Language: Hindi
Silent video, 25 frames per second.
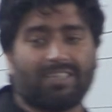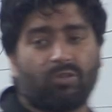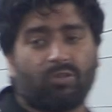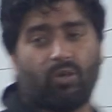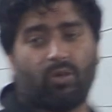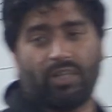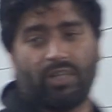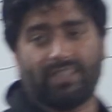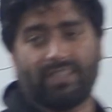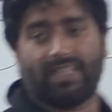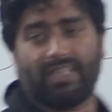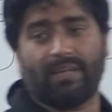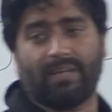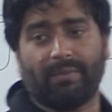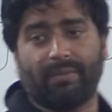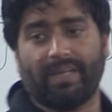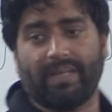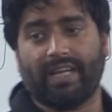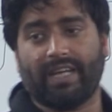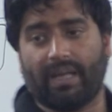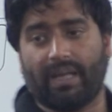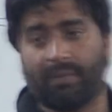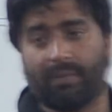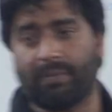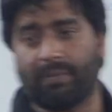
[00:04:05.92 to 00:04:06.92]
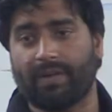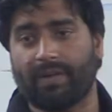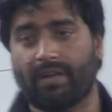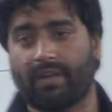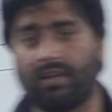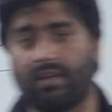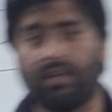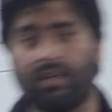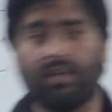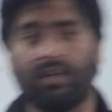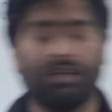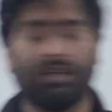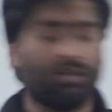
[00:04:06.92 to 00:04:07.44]
कोलिजन भी है अपना
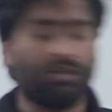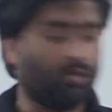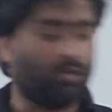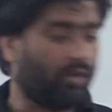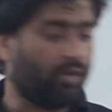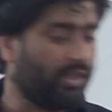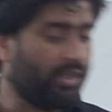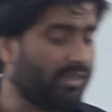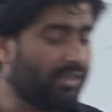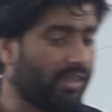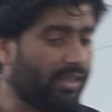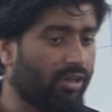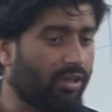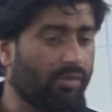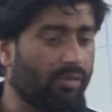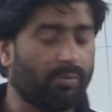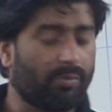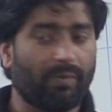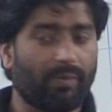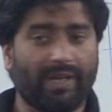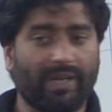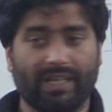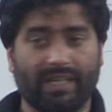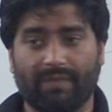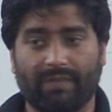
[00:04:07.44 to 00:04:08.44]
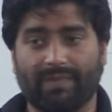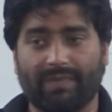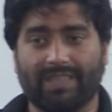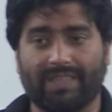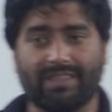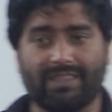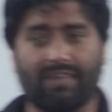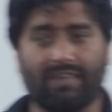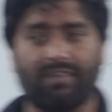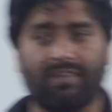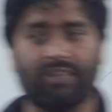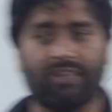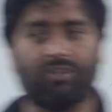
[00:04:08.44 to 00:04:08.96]
कोलिजन और मोमेंटम
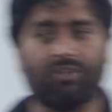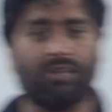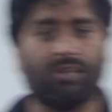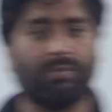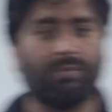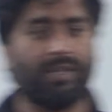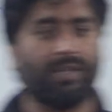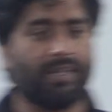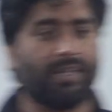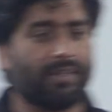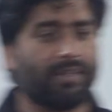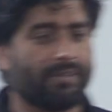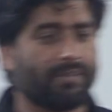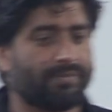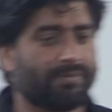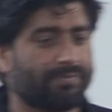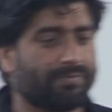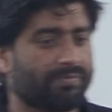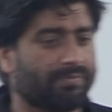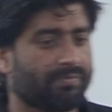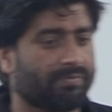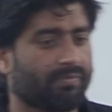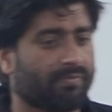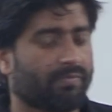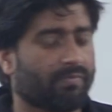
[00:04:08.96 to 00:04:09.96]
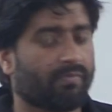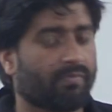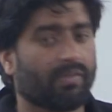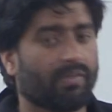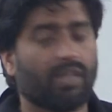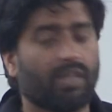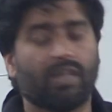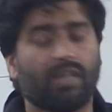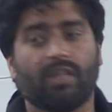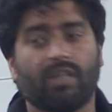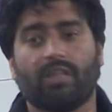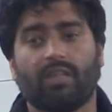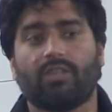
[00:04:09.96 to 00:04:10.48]
कंजर्वेशन भी है
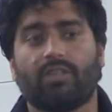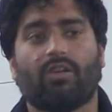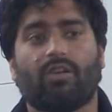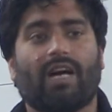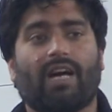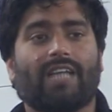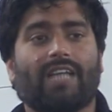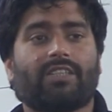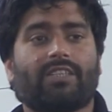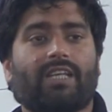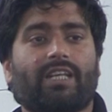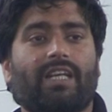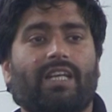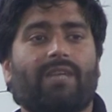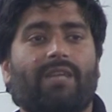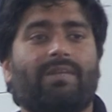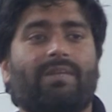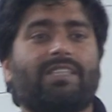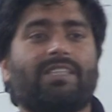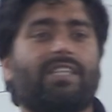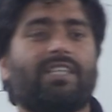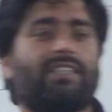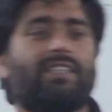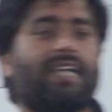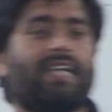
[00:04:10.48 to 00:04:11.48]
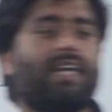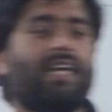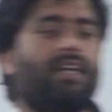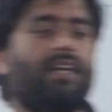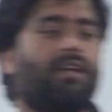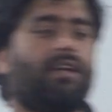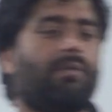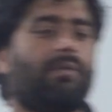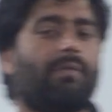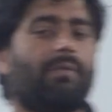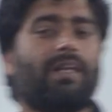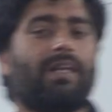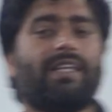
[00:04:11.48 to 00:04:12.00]
तो आज के लिए बस इतना ही
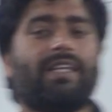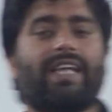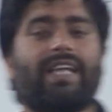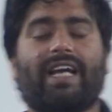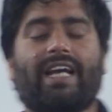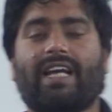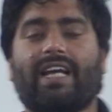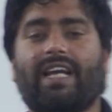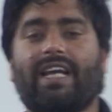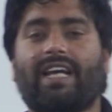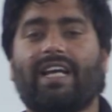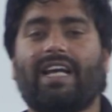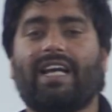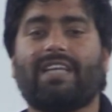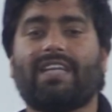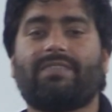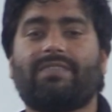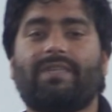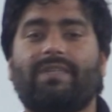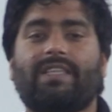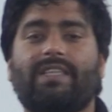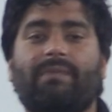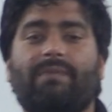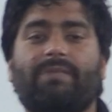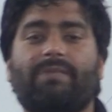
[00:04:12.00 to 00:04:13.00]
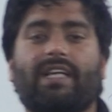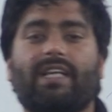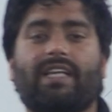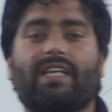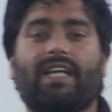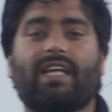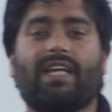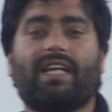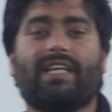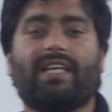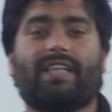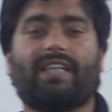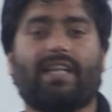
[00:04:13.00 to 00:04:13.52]
मिलते हैं अगले क्लास में तब तक
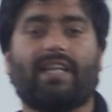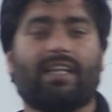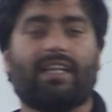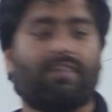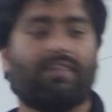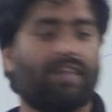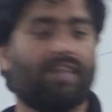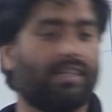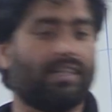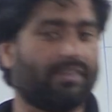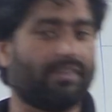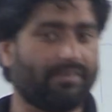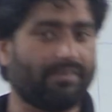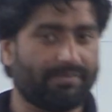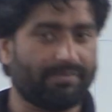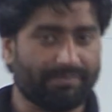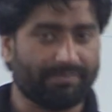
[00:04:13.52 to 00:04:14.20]
के लिए धन्यवाद